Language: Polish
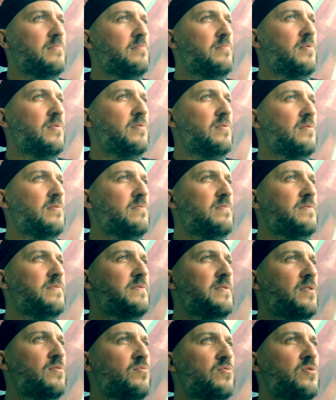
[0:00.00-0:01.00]
Bo
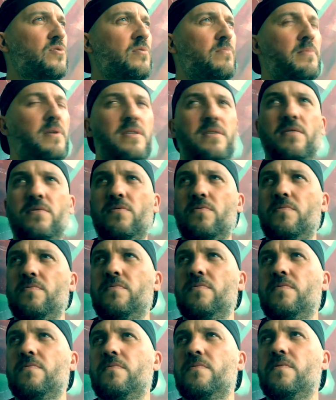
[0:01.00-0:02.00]
na dłuższą metę to,
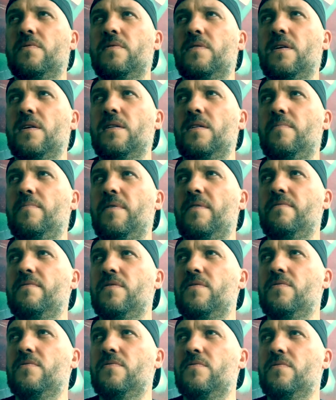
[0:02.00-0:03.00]
to tak
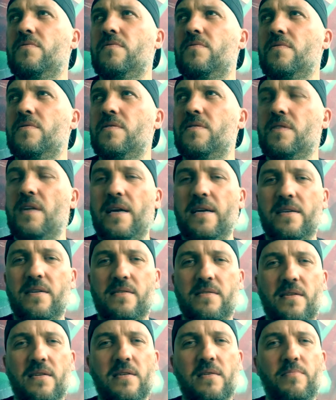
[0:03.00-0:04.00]
naprawdę to jest
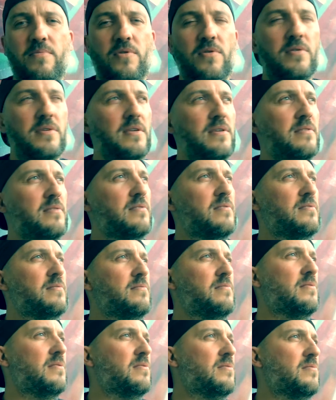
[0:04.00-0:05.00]
regres, a nie progres.
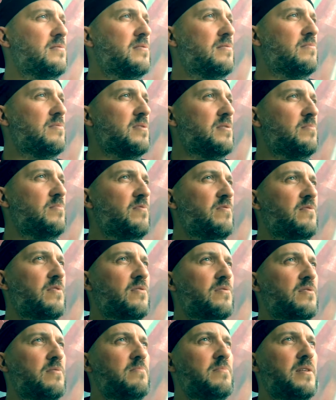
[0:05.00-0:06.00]
Dlatego cały czas
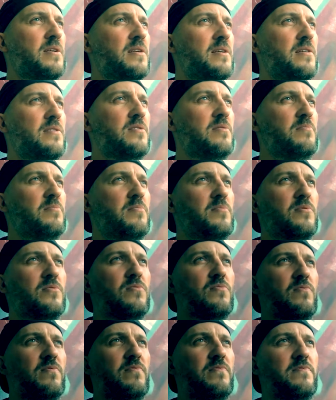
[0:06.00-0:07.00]
mówię o tym regresie po
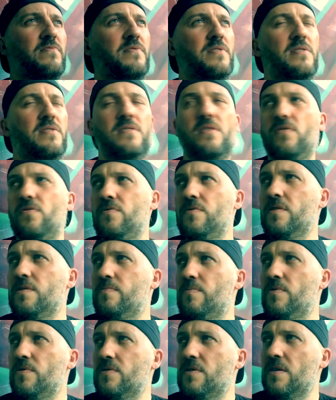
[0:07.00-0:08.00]
prostu w tych zachodnich
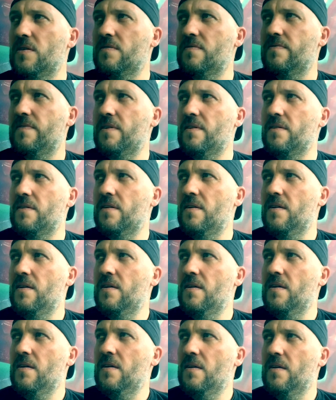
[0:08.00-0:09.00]
społeczeństwach
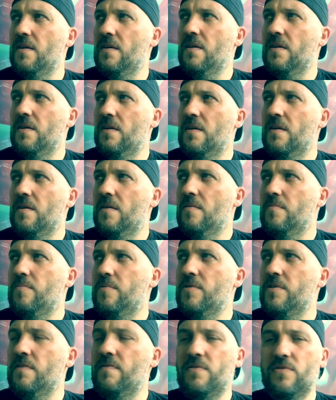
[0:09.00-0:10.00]

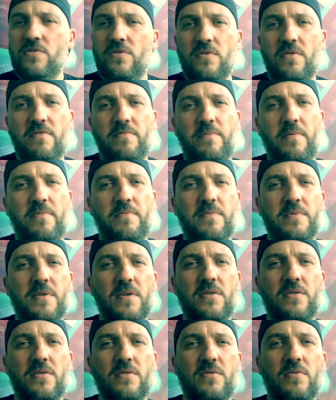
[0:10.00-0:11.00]
ponieważ one w pewnym
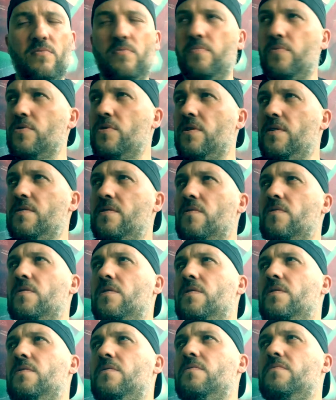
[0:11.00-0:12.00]
sensie są upośledzone,
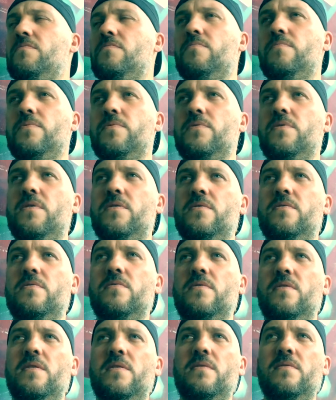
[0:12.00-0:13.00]
no,
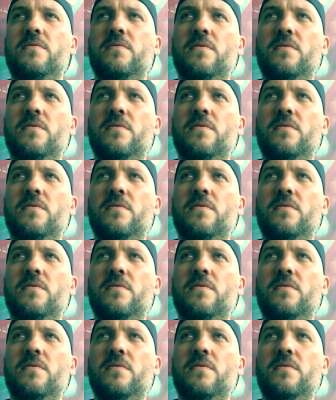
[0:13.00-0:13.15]
upośledzone